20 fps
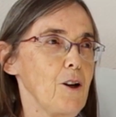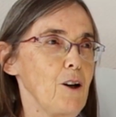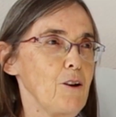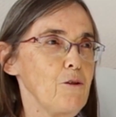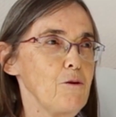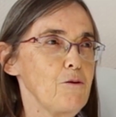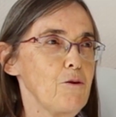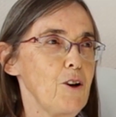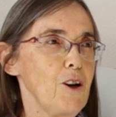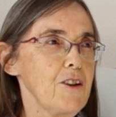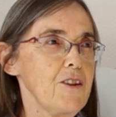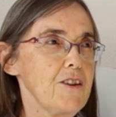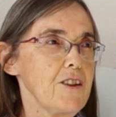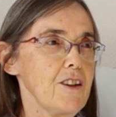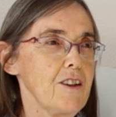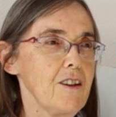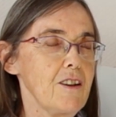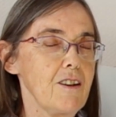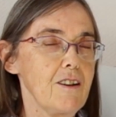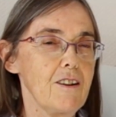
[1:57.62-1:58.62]
Quelquefois,
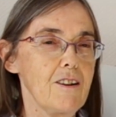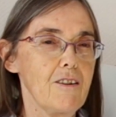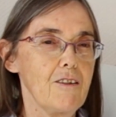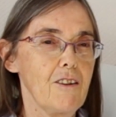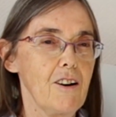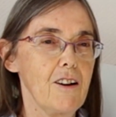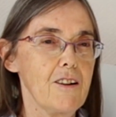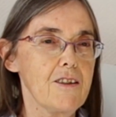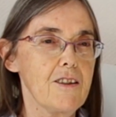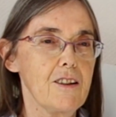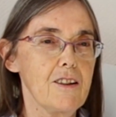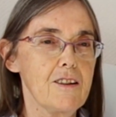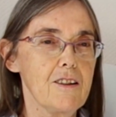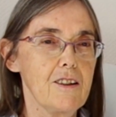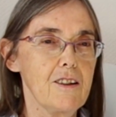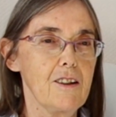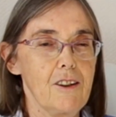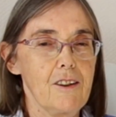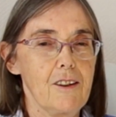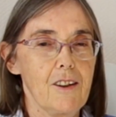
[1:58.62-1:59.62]
c'est voilà,
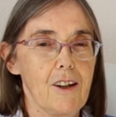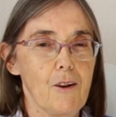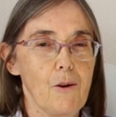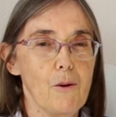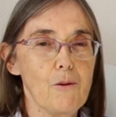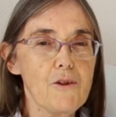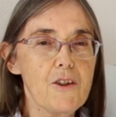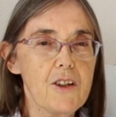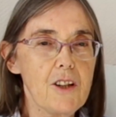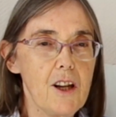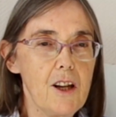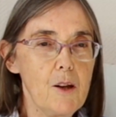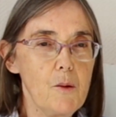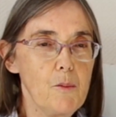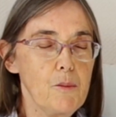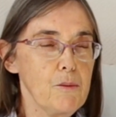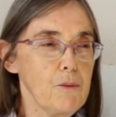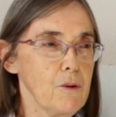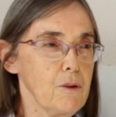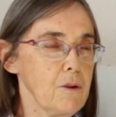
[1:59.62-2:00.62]
c'est des conseils
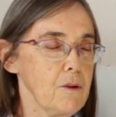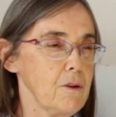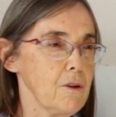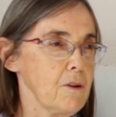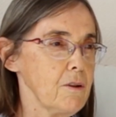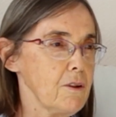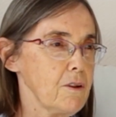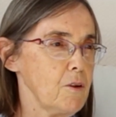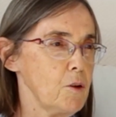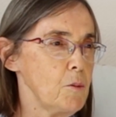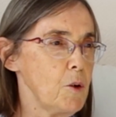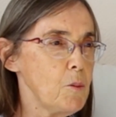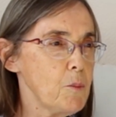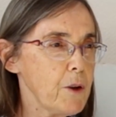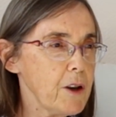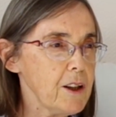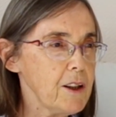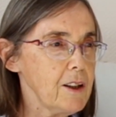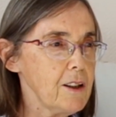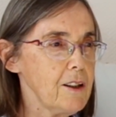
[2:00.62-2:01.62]
pour euh, comment
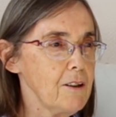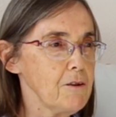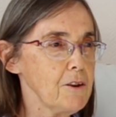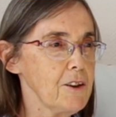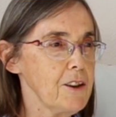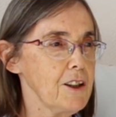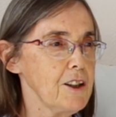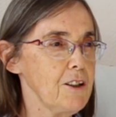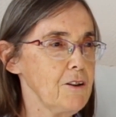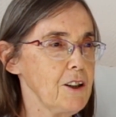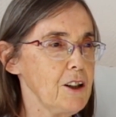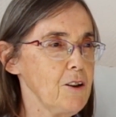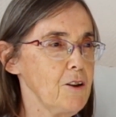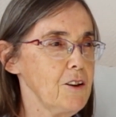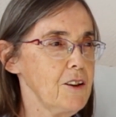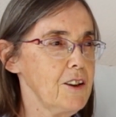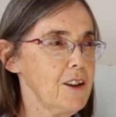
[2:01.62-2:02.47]
prier davantage avec un